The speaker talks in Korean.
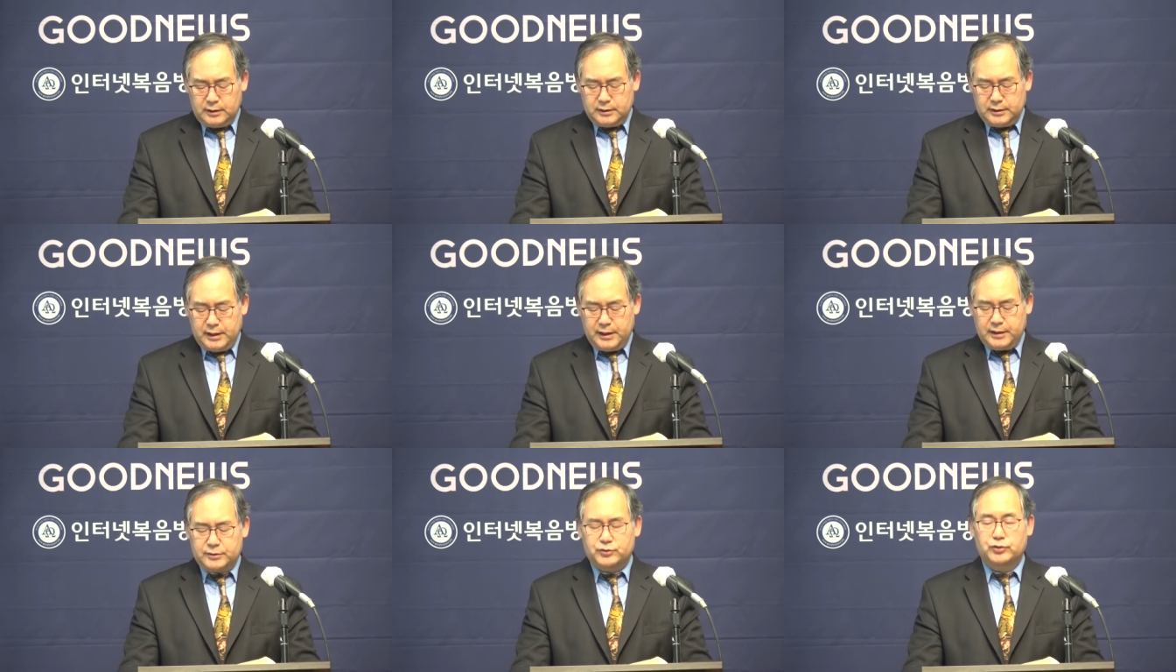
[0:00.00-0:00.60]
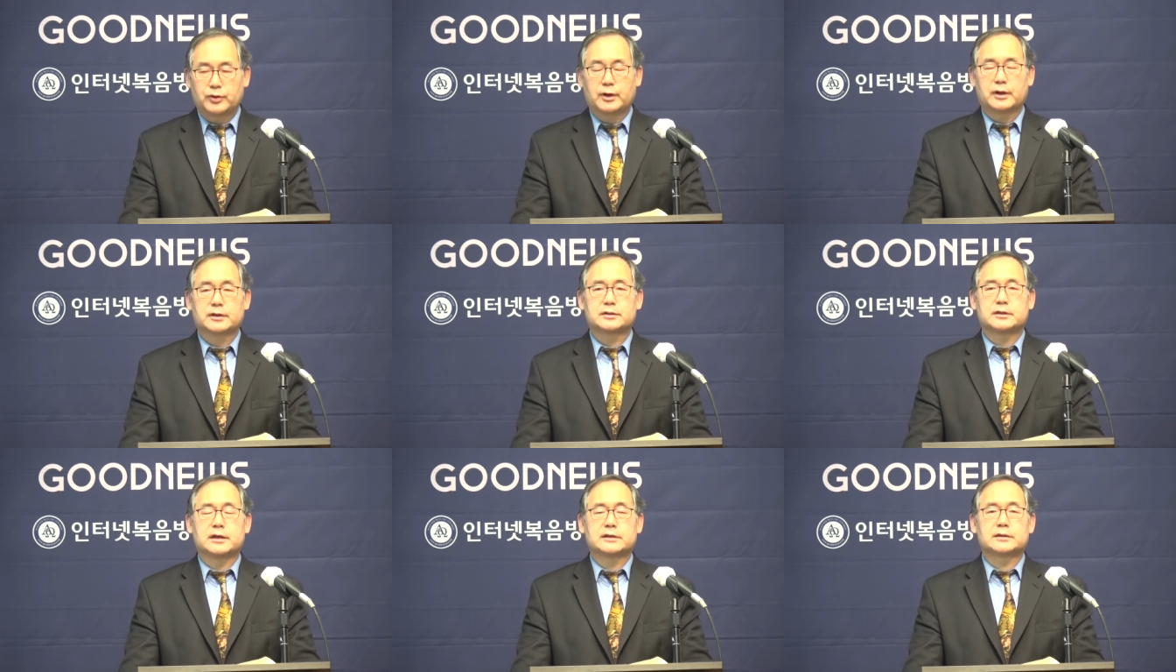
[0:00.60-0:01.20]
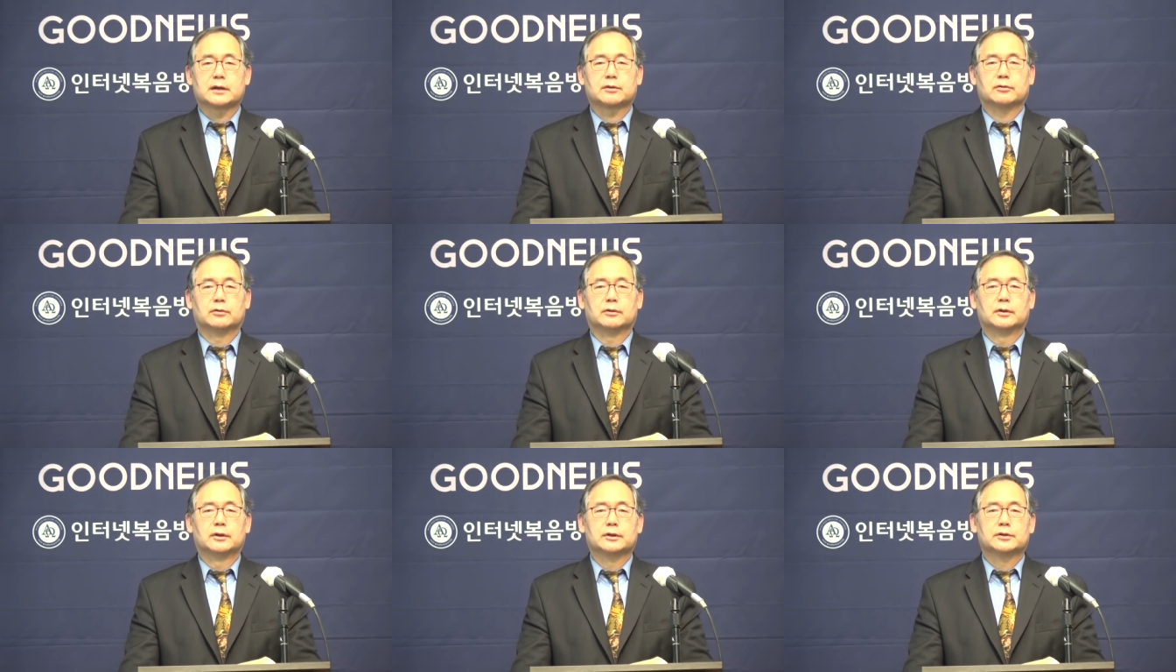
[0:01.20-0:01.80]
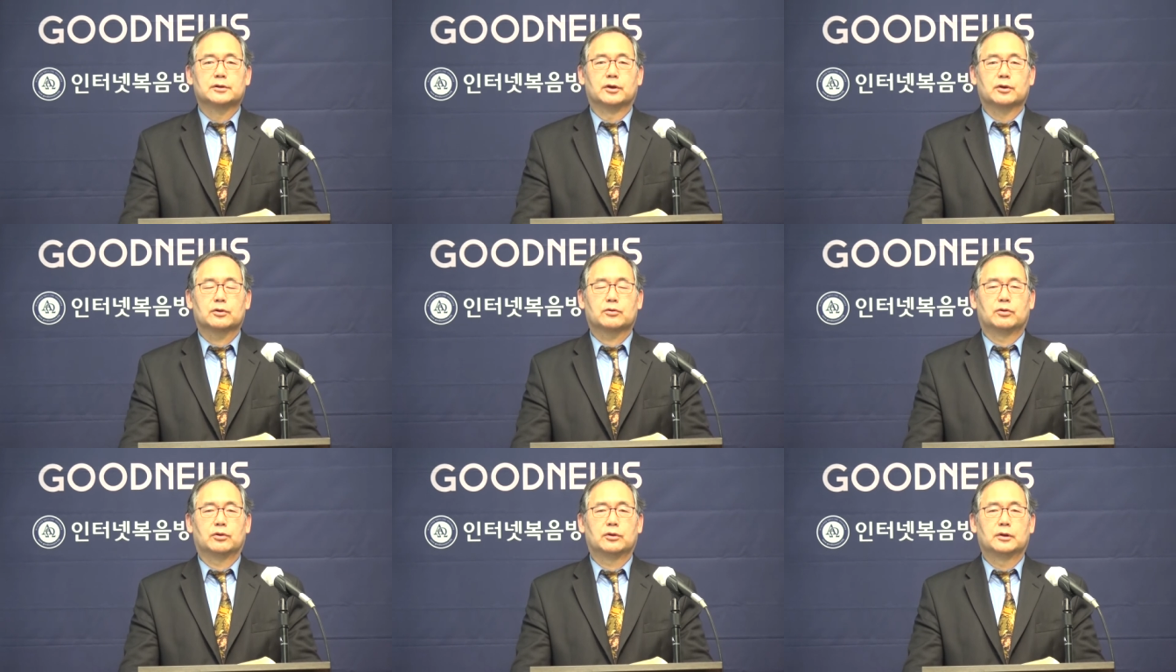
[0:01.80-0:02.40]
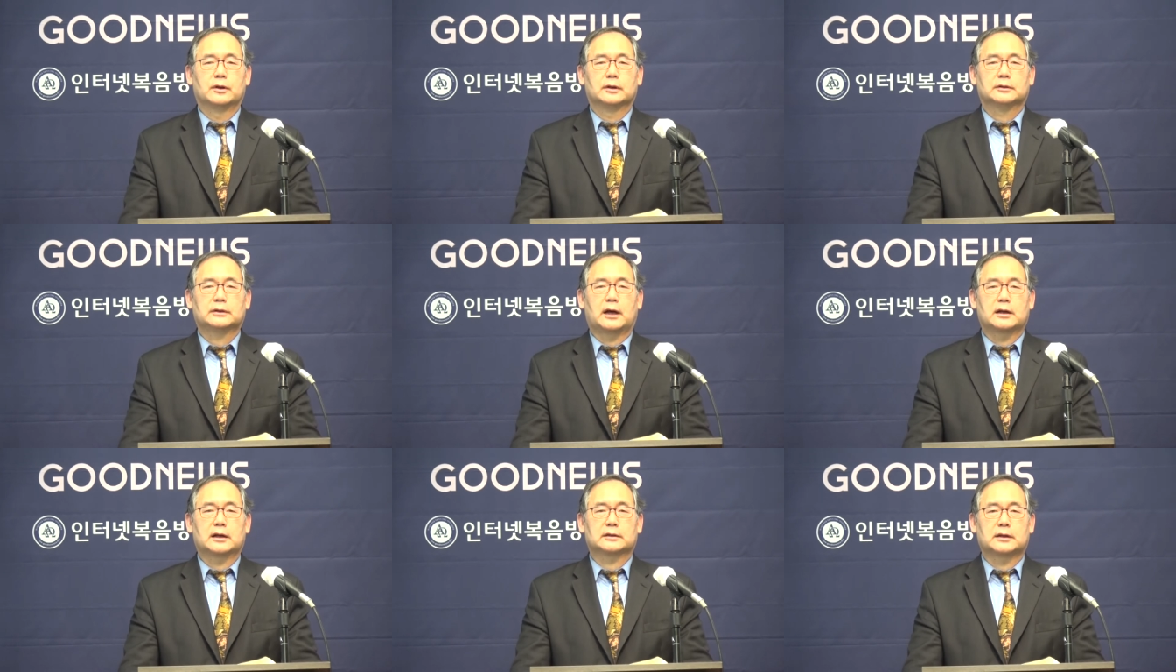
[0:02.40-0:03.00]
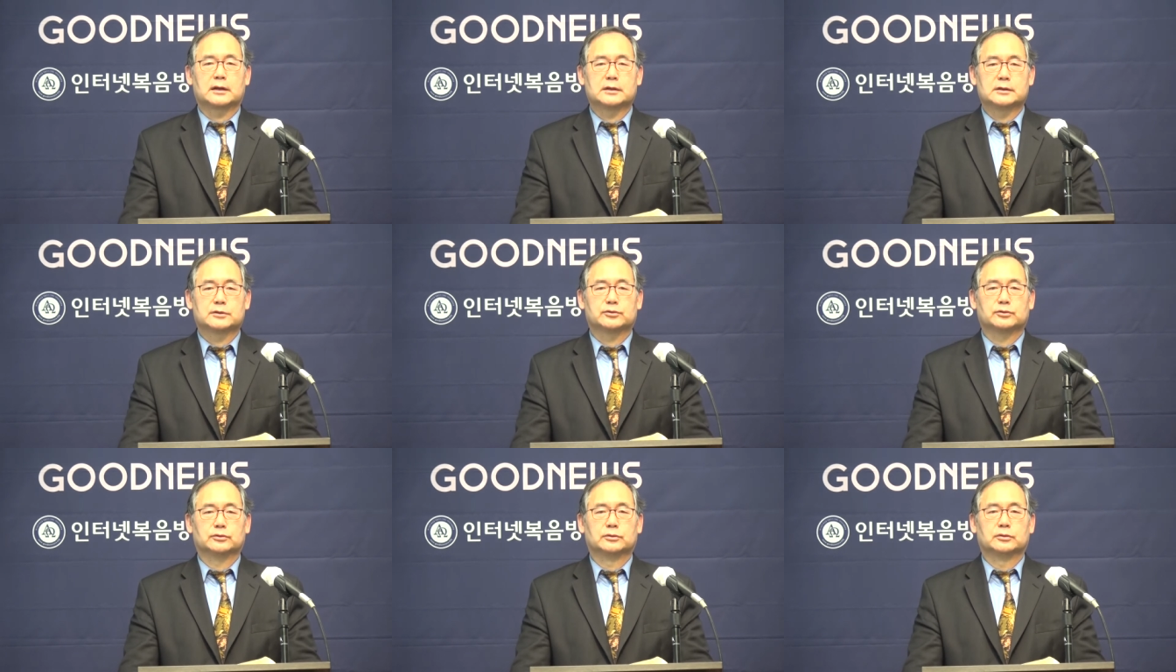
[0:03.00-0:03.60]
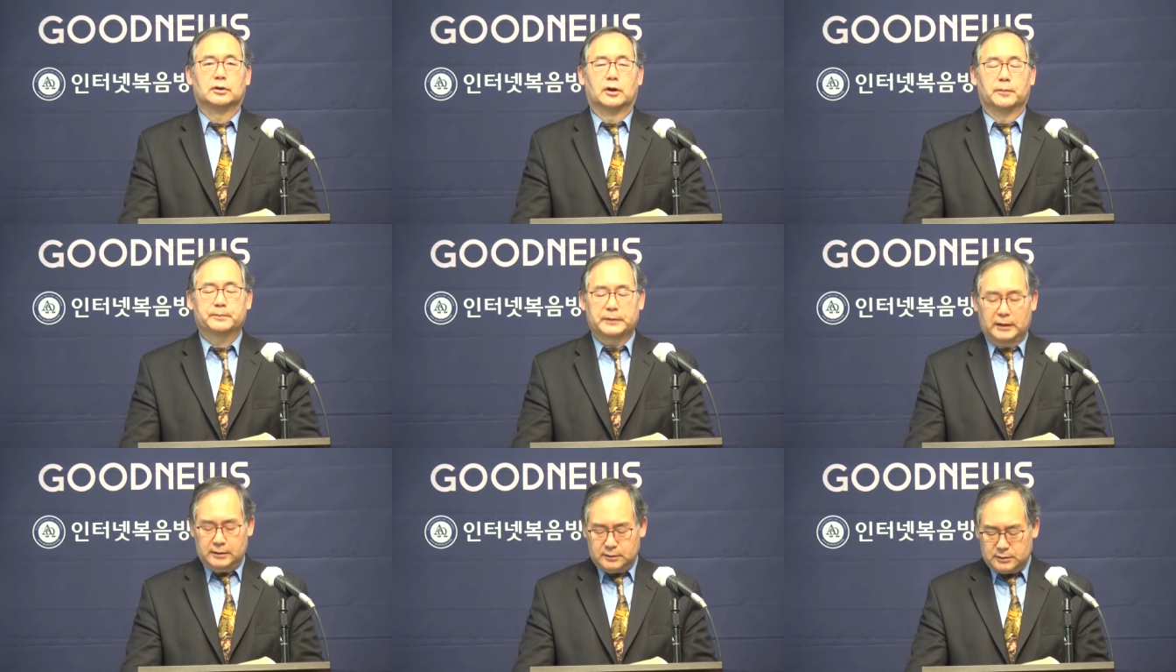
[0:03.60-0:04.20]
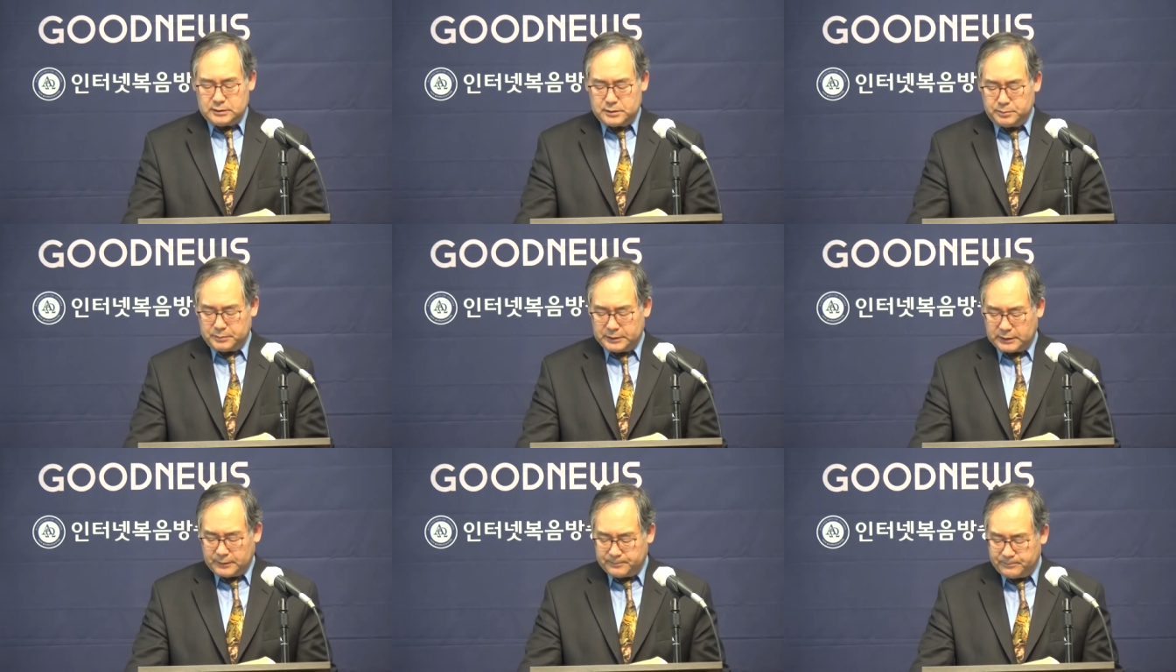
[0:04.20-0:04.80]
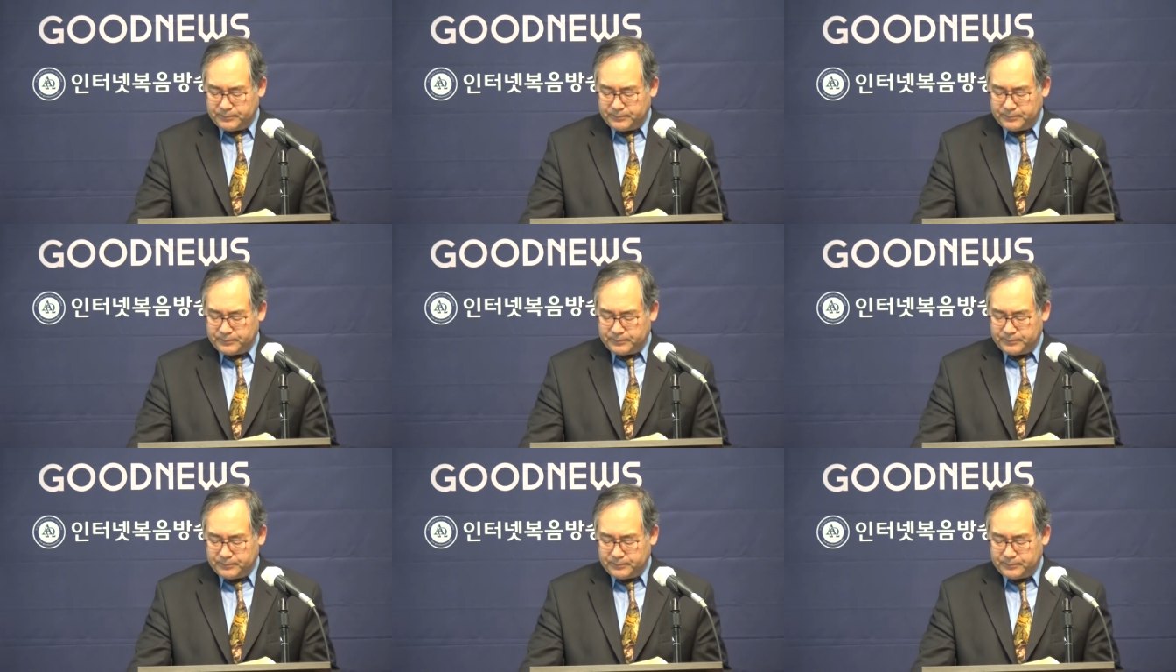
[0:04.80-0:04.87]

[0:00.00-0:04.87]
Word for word: 예수의 제자로 결코 따라다닐 수 없다는 것입니다.